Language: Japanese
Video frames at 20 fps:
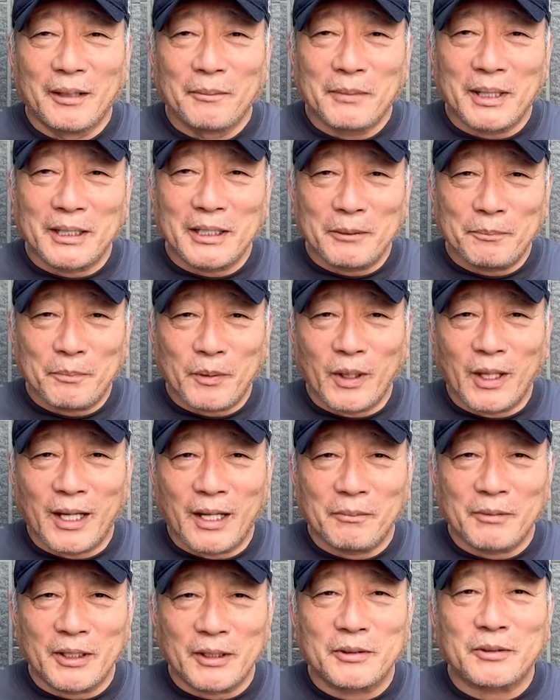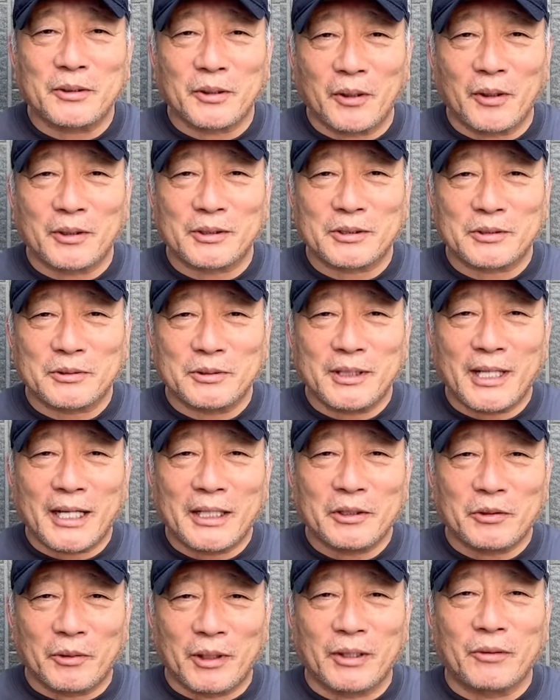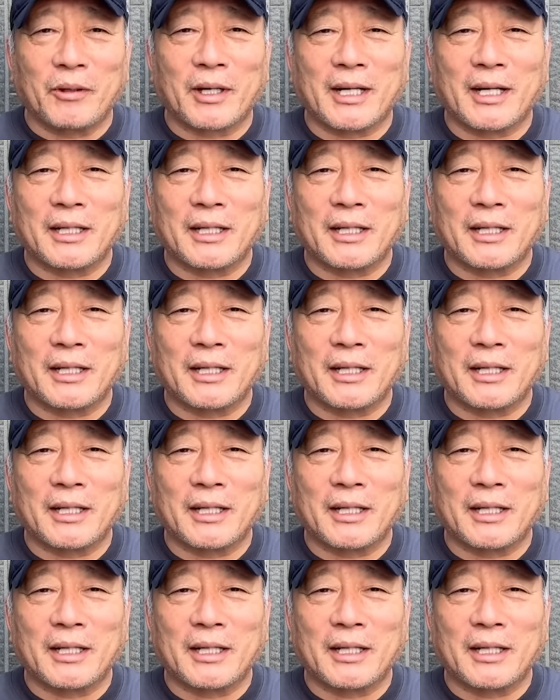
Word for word: うん、まあ、日本ハム行くと少ないとは言わ